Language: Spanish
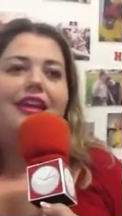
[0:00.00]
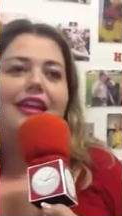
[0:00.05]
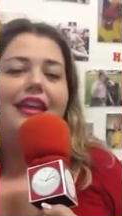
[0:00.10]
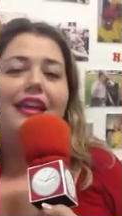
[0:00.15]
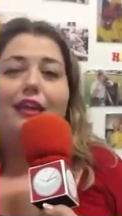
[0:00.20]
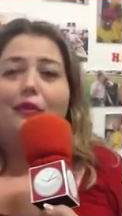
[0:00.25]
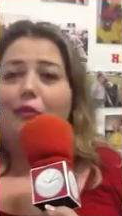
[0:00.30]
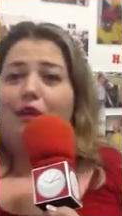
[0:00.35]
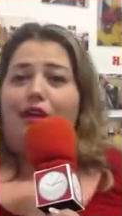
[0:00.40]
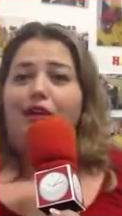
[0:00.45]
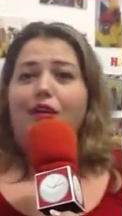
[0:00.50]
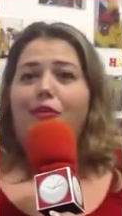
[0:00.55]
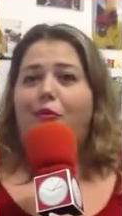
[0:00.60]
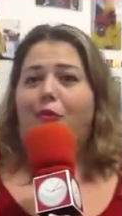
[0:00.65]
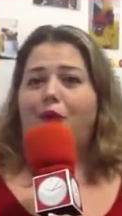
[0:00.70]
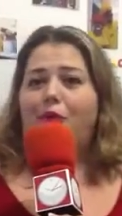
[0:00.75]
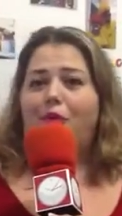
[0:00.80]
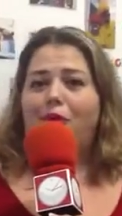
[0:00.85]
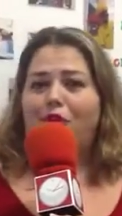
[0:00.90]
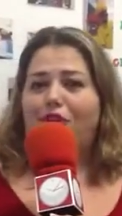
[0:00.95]
Y
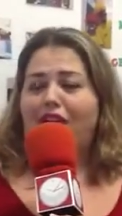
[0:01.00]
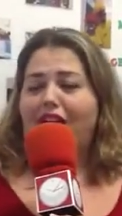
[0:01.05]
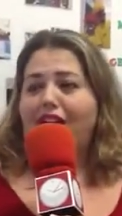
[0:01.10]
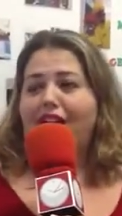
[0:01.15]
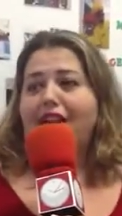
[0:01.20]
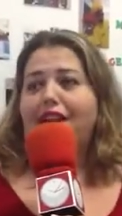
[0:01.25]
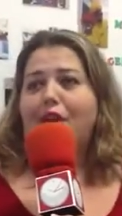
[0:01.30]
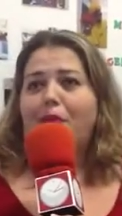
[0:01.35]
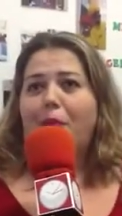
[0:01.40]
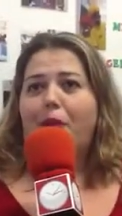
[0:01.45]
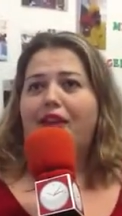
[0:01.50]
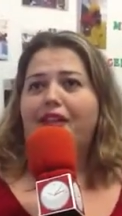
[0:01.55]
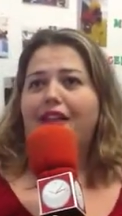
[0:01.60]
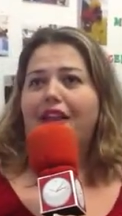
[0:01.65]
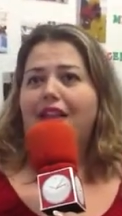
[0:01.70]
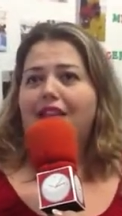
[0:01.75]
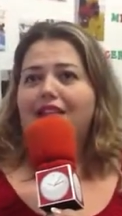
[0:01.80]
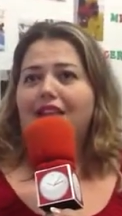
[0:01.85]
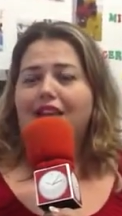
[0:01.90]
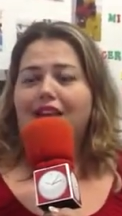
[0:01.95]
bueno, pues Molokai da
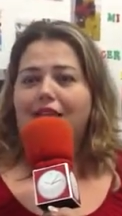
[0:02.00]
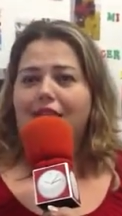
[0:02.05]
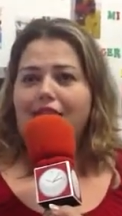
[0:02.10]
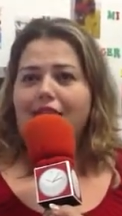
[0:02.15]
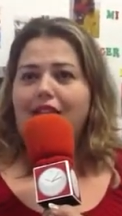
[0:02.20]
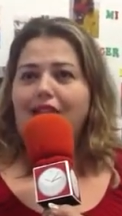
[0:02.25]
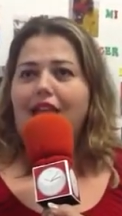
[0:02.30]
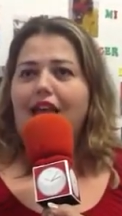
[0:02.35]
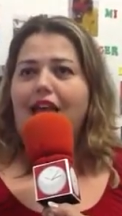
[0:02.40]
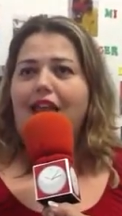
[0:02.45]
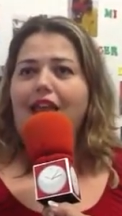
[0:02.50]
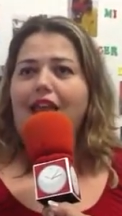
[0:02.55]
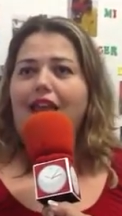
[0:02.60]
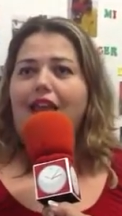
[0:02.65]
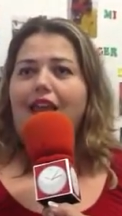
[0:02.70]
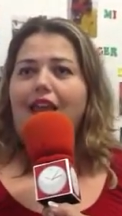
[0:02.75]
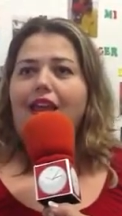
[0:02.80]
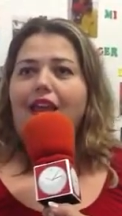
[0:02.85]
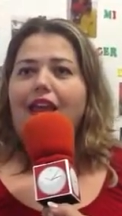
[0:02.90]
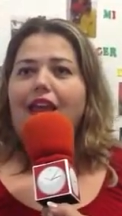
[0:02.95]
respuesta a esas
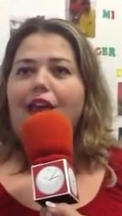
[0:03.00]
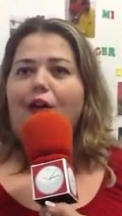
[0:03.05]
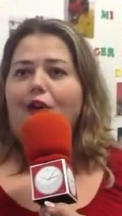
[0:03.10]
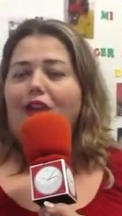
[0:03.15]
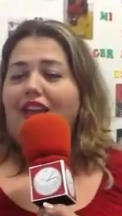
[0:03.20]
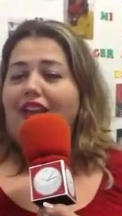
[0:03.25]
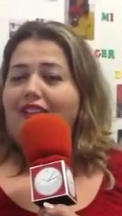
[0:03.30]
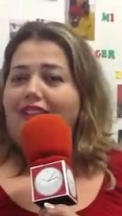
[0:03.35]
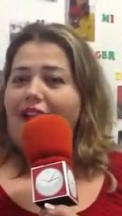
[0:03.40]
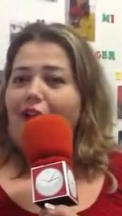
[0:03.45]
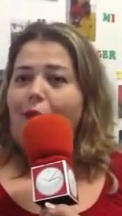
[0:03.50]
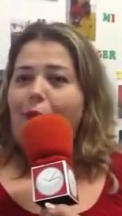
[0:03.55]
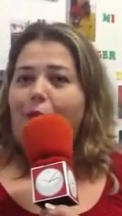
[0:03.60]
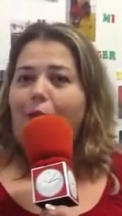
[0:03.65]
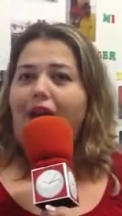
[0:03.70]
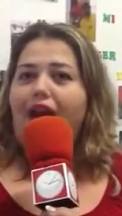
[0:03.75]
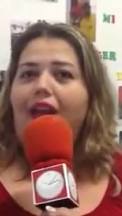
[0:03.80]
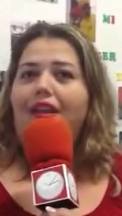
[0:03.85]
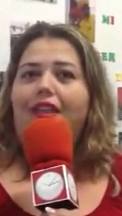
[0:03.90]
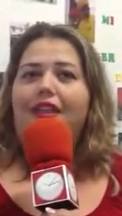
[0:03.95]
necesidades, orienta a los
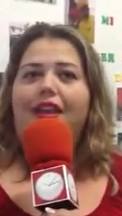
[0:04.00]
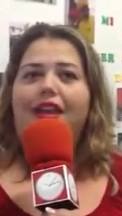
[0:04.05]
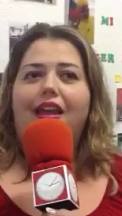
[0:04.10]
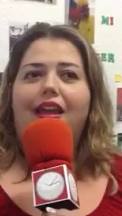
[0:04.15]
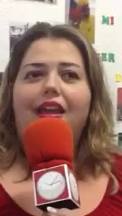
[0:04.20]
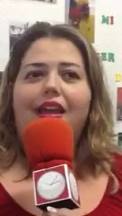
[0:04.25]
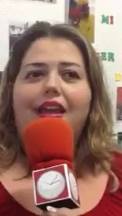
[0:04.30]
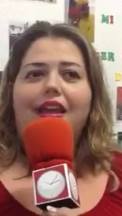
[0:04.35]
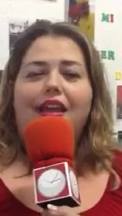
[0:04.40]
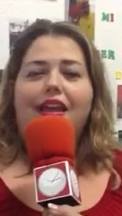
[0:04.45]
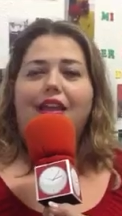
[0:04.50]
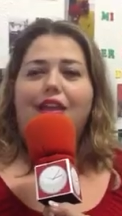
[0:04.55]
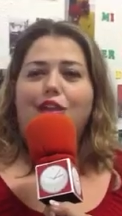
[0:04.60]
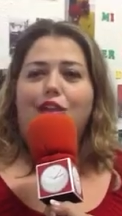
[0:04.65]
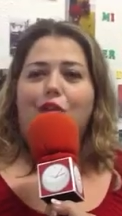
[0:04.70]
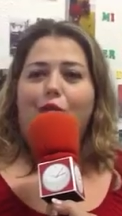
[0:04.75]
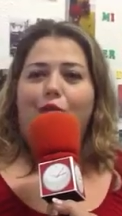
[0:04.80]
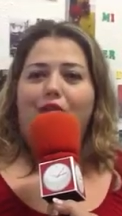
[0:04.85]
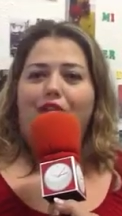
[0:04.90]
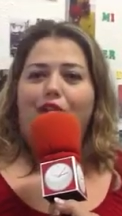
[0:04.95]
padres y
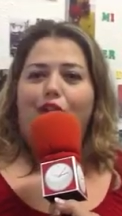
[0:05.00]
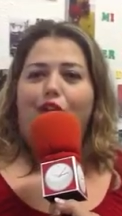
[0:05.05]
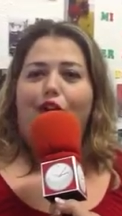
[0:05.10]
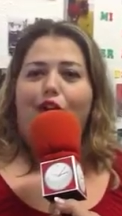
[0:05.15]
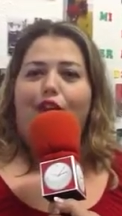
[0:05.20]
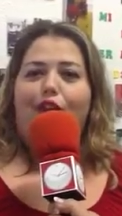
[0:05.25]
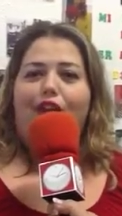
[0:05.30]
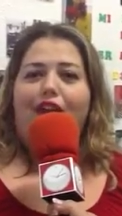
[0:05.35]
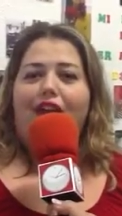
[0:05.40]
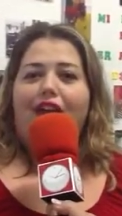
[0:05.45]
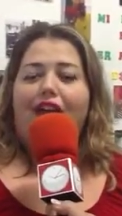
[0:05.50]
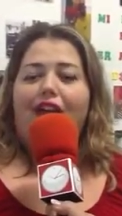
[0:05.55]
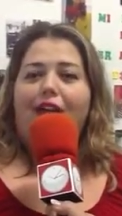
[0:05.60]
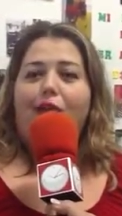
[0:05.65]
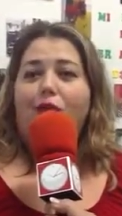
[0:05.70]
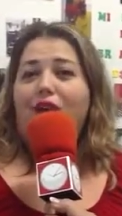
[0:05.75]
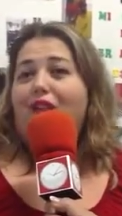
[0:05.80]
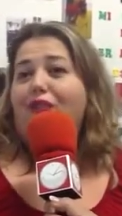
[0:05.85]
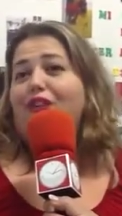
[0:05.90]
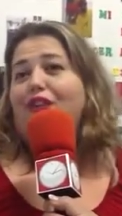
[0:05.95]
sobre todo
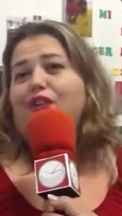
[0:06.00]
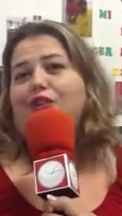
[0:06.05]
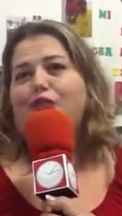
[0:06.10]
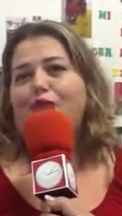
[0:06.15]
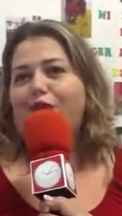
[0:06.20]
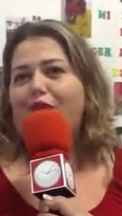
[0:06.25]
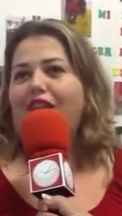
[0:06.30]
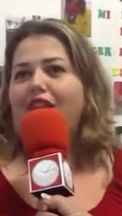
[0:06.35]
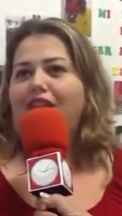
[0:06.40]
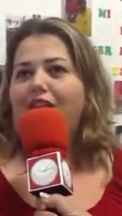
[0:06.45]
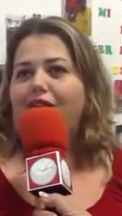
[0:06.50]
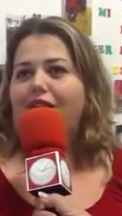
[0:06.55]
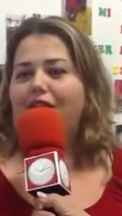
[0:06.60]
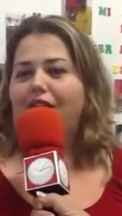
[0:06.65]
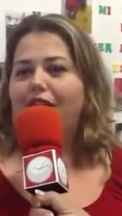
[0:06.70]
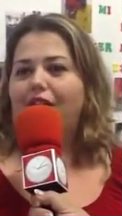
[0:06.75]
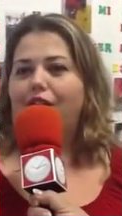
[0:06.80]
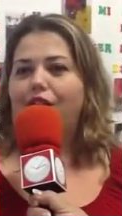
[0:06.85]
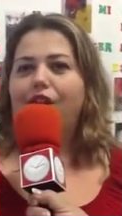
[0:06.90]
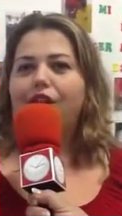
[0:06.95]
es una filosofía de
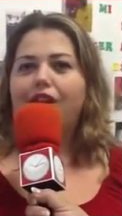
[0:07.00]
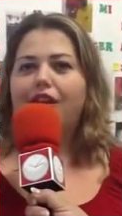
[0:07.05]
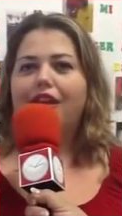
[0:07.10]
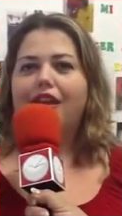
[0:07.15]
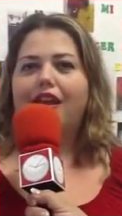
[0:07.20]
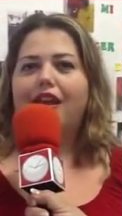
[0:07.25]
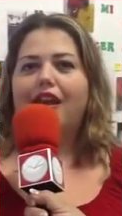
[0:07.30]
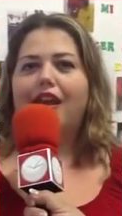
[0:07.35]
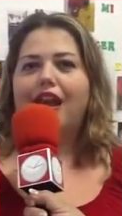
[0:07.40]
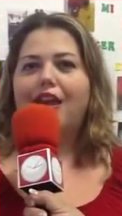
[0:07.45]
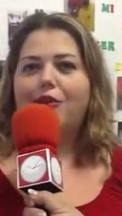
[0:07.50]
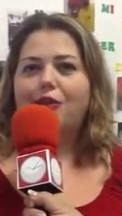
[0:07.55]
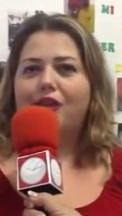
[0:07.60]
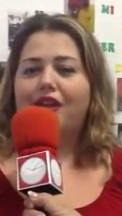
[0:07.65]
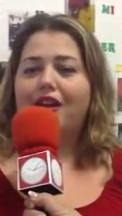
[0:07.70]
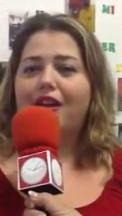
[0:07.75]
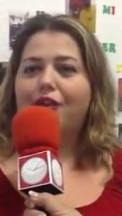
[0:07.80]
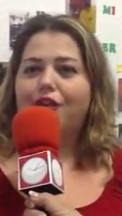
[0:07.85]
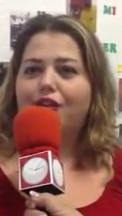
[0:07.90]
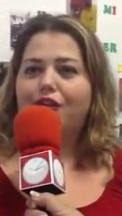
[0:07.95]
vida, ¿no? Es
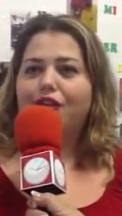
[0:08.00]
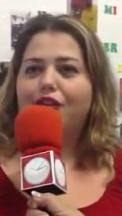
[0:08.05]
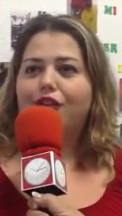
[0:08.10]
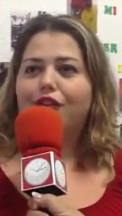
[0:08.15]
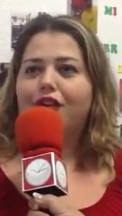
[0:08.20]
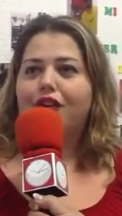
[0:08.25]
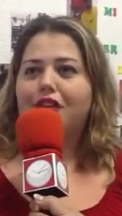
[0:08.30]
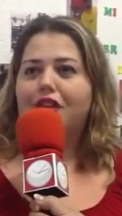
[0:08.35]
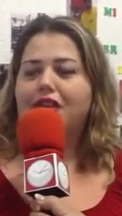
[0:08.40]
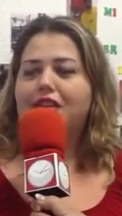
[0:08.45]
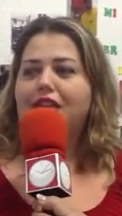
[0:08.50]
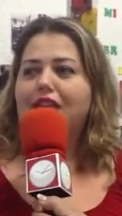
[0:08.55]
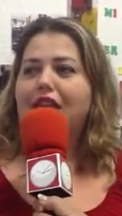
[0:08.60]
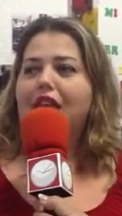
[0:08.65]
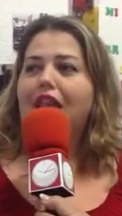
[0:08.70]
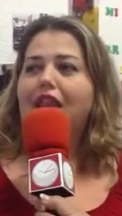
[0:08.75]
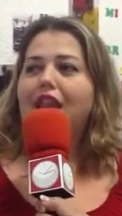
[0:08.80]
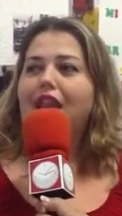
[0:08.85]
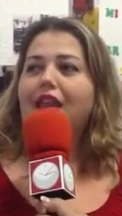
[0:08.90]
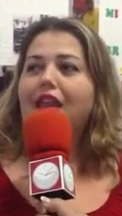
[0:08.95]
ayudar a los niños con
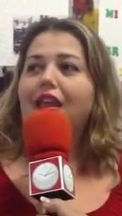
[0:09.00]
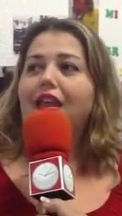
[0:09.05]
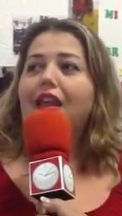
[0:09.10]
necesidades